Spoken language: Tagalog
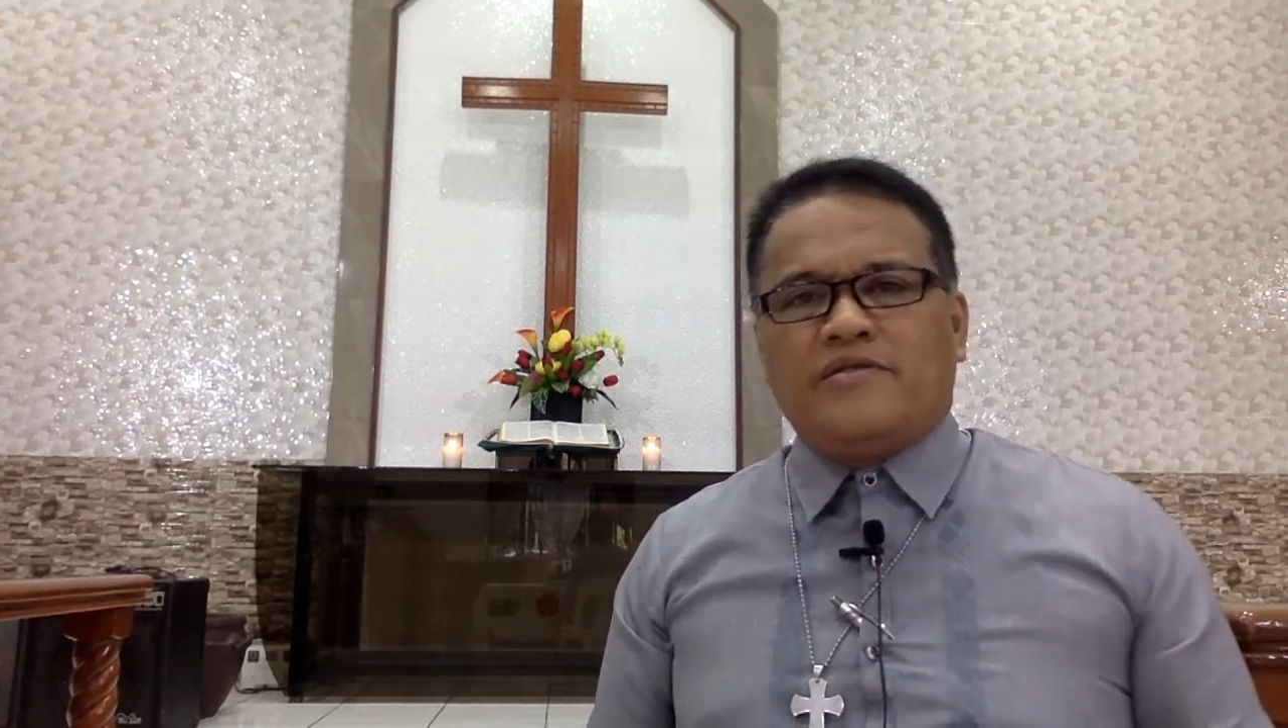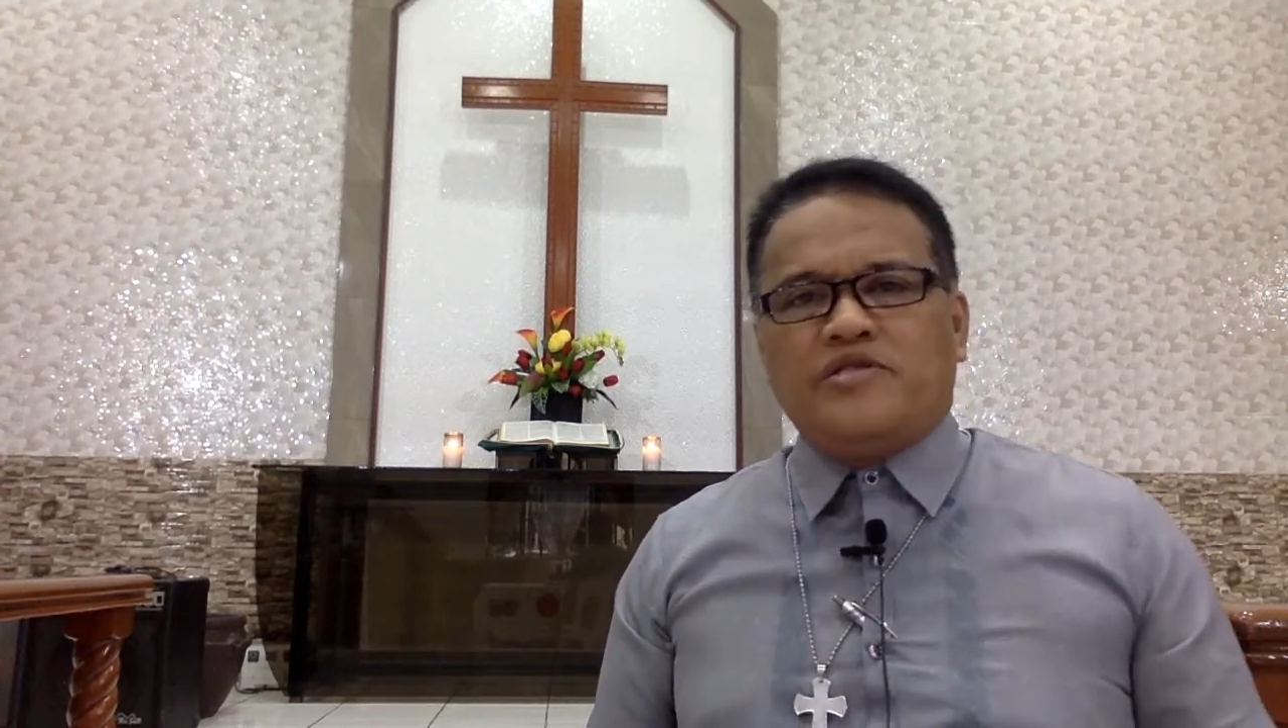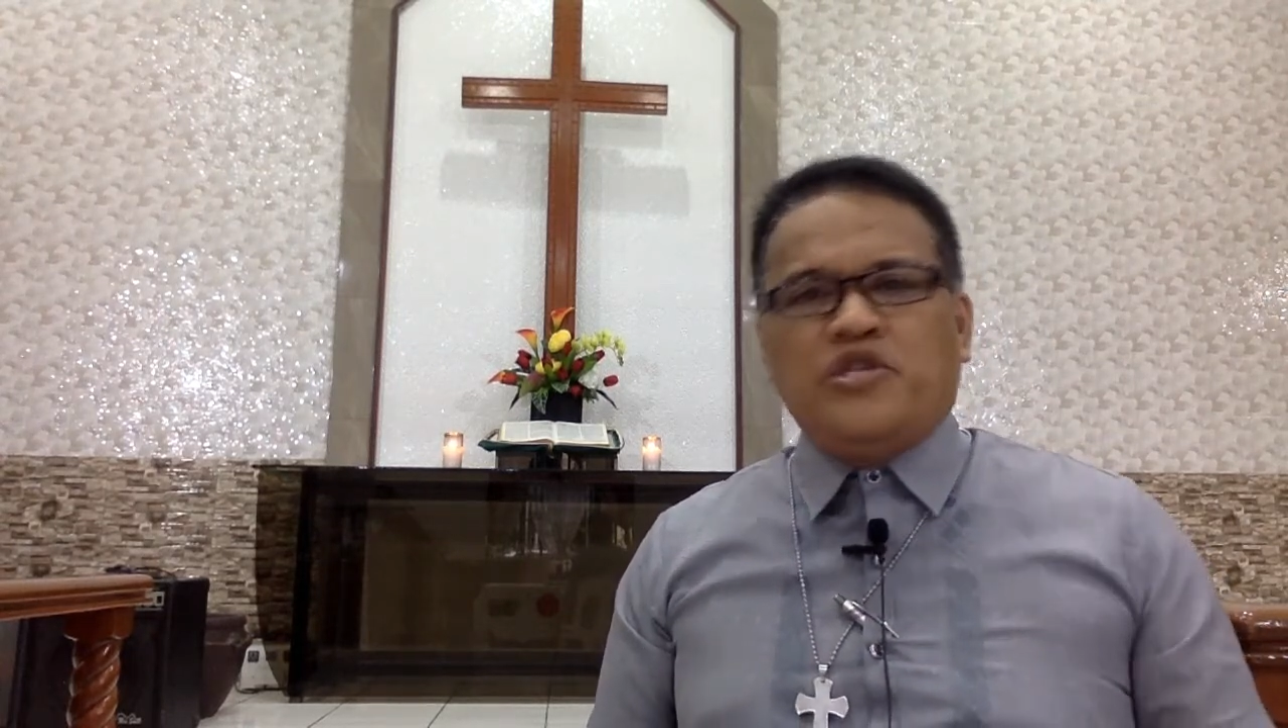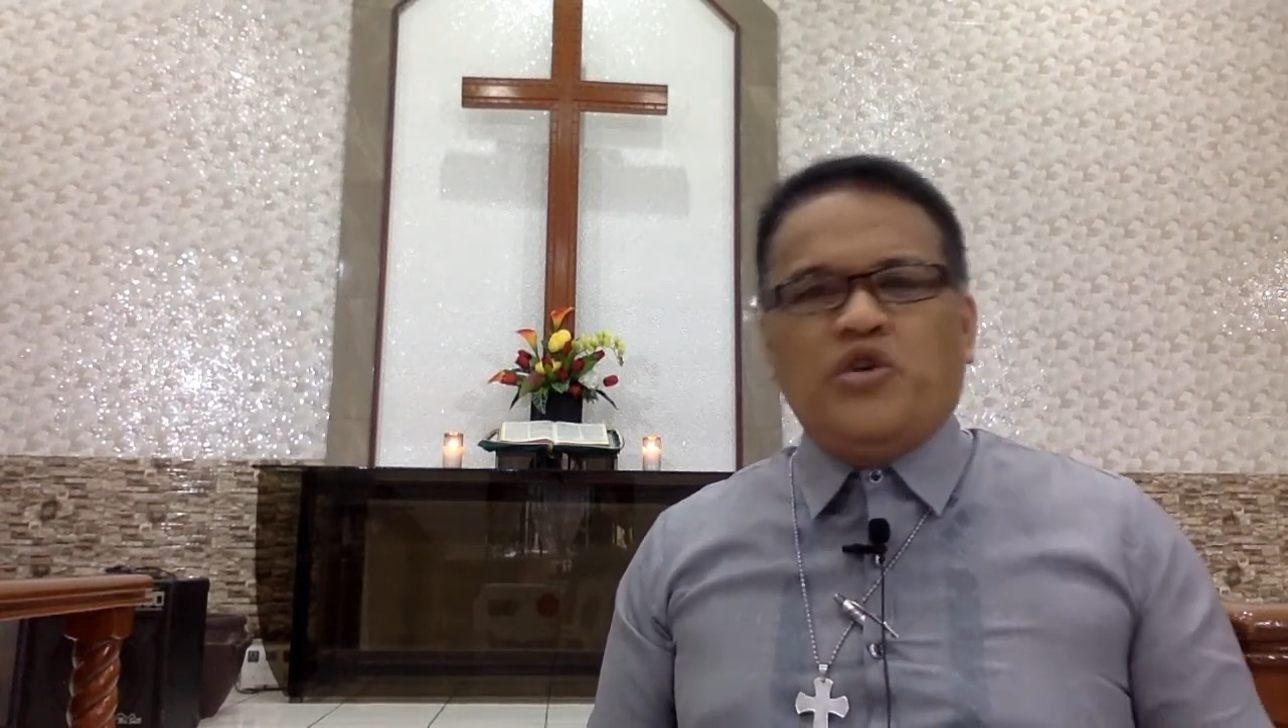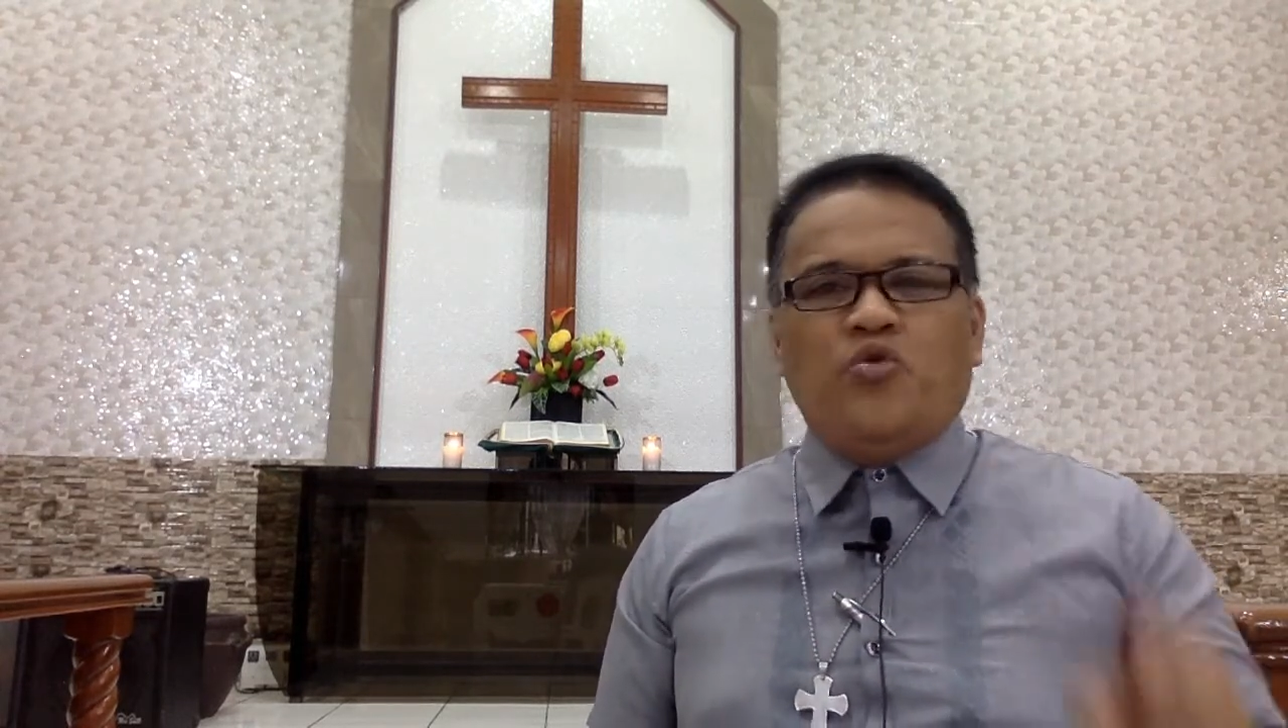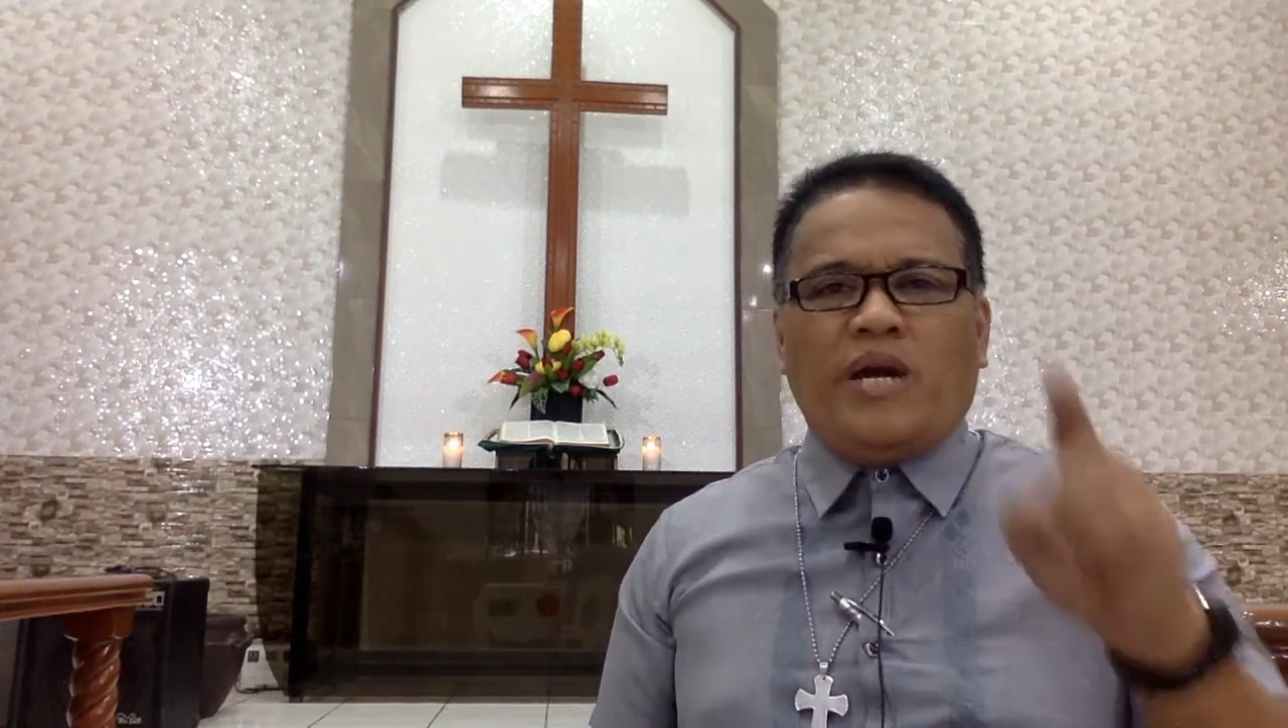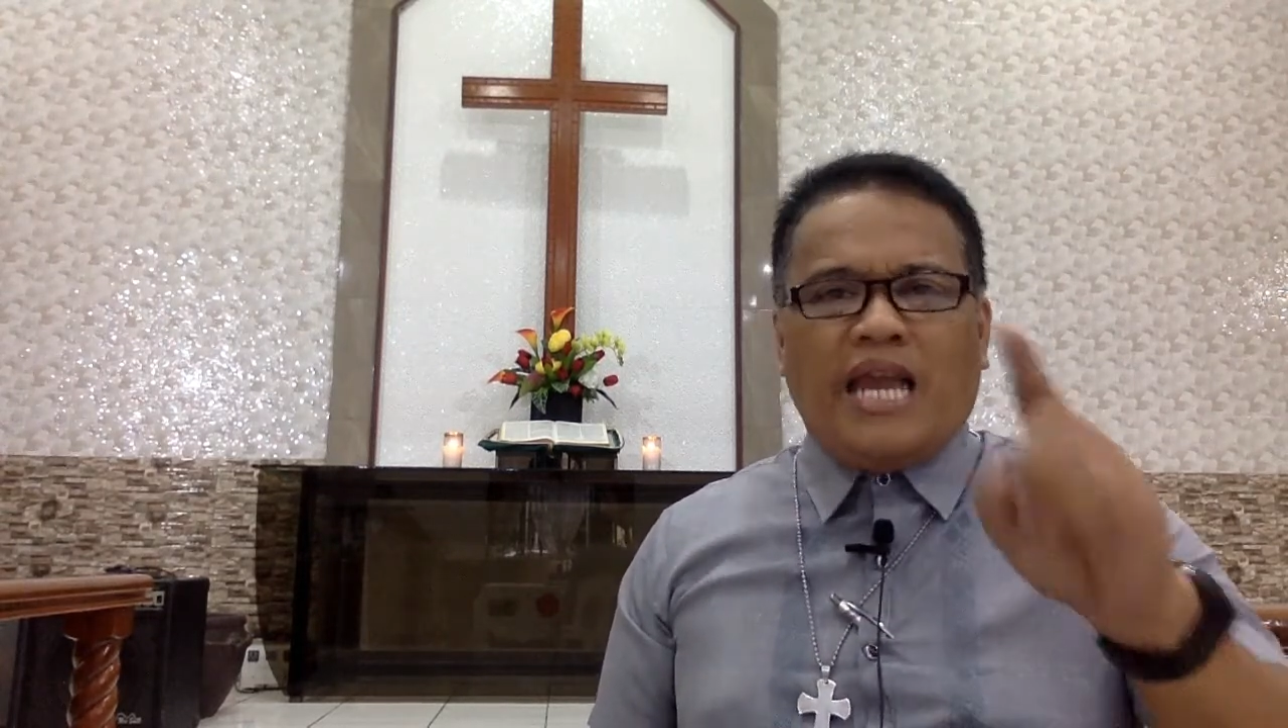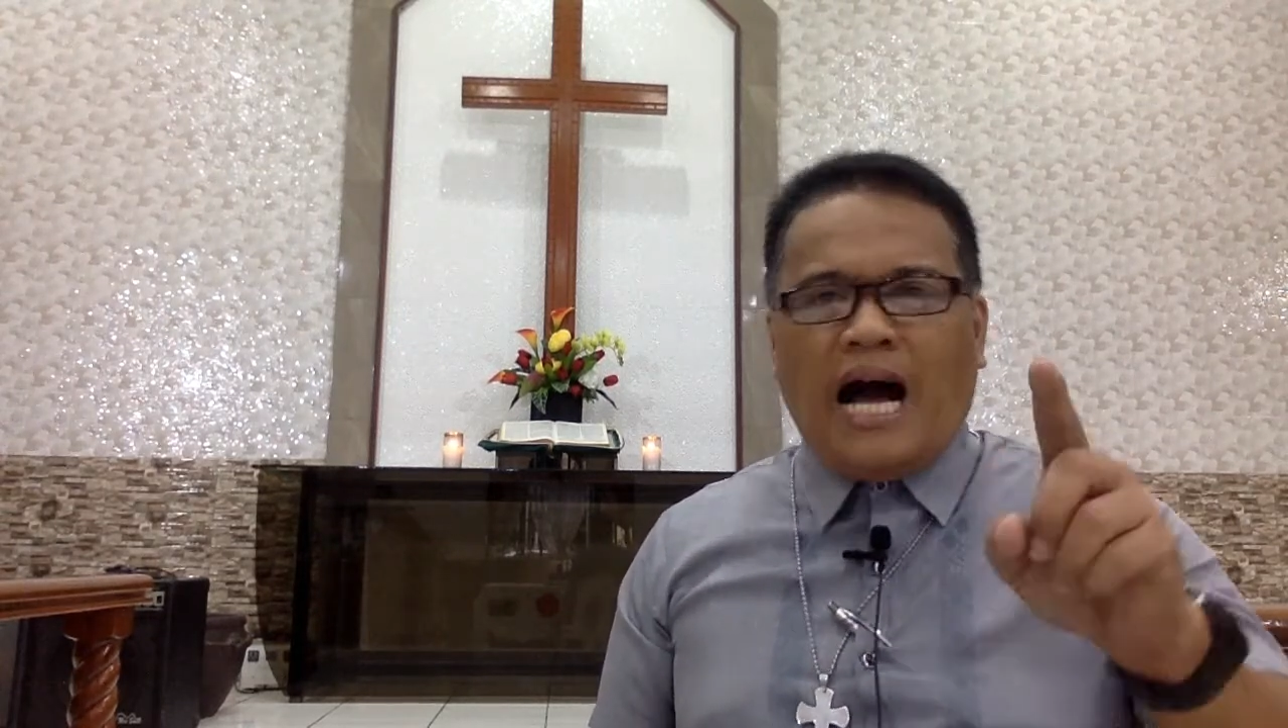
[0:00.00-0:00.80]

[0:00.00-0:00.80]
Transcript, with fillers: you will